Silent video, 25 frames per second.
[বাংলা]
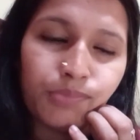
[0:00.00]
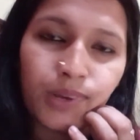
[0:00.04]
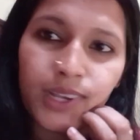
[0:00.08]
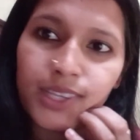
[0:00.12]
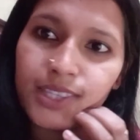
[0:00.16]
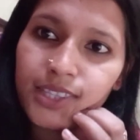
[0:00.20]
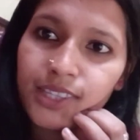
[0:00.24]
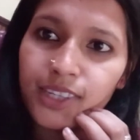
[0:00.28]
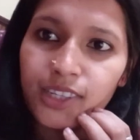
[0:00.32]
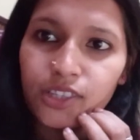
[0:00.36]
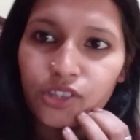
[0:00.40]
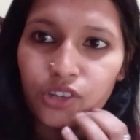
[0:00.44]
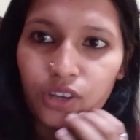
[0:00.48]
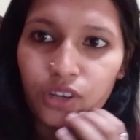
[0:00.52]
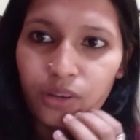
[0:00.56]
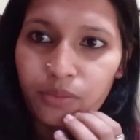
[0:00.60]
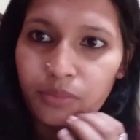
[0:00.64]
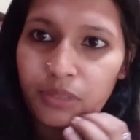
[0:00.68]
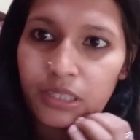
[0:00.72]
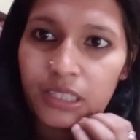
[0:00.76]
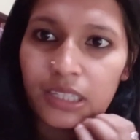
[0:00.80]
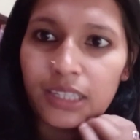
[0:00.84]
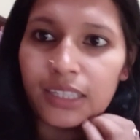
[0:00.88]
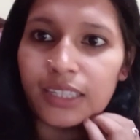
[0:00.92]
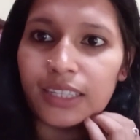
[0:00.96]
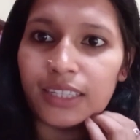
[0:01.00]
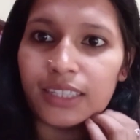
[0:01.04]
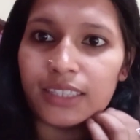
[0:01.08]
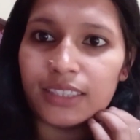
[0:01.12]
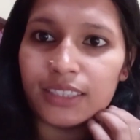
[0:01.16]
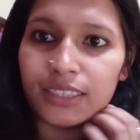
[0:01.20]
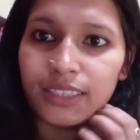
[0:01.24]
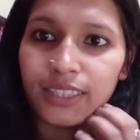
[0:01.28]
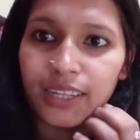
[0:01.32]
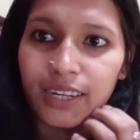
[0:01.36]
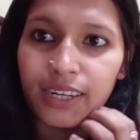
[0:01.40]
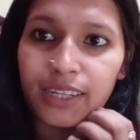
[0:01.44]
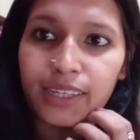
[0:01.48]
পাঁচ থেকে ছয় মাস লেগে
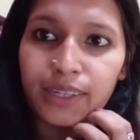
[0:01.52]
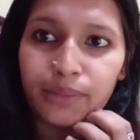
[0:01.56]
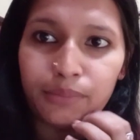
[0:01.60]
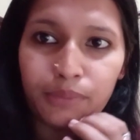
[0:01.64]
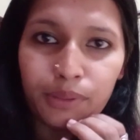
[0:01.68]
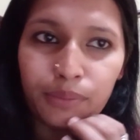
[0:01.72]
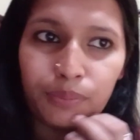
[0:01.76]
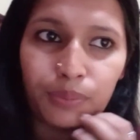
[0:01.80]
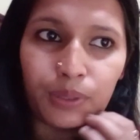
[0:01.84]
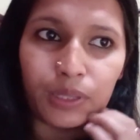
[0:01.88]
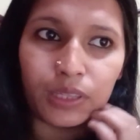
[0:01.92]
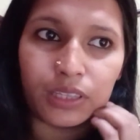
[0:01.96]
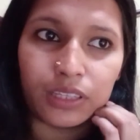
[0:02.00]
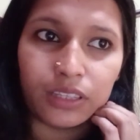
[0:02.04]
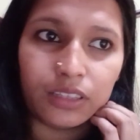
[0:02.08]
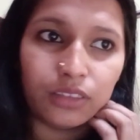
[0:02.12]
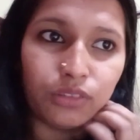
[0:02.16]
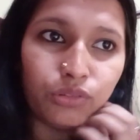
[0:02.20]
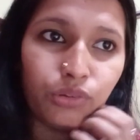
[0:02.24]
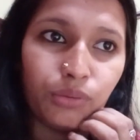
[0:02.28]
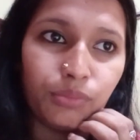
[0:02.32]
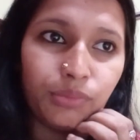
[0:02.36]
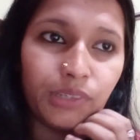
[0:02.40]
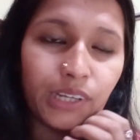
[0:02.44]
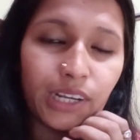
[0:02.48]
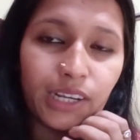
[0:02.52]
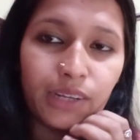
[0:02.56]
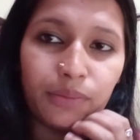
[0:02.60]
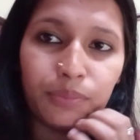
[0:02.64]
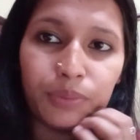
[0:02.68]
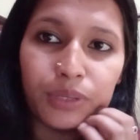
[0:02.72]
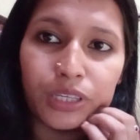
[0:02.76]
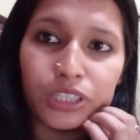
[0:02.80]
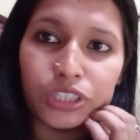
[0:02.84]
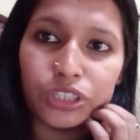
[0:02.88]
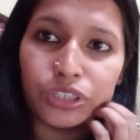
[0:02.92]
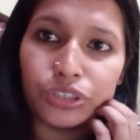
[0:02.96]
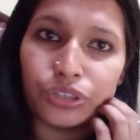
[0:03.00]
গেছে টাকাটা আমার পেতে তো আমি টাকা
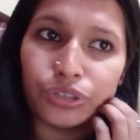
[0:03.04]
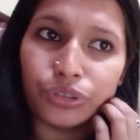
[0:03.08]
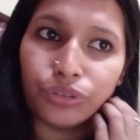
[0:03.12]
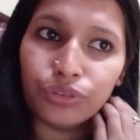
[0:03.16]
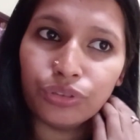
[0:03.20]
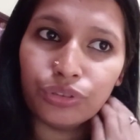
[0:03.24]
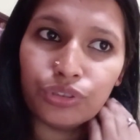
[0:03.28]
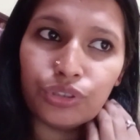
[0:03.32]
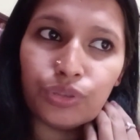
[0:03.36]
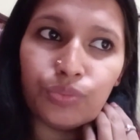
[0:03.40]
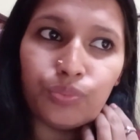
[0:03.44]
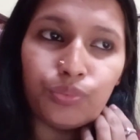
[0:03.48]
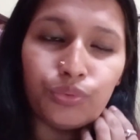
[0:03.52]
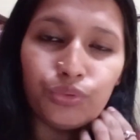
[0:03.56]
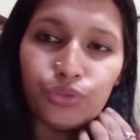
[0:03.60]
পেয়েছি যখন হচ্ছে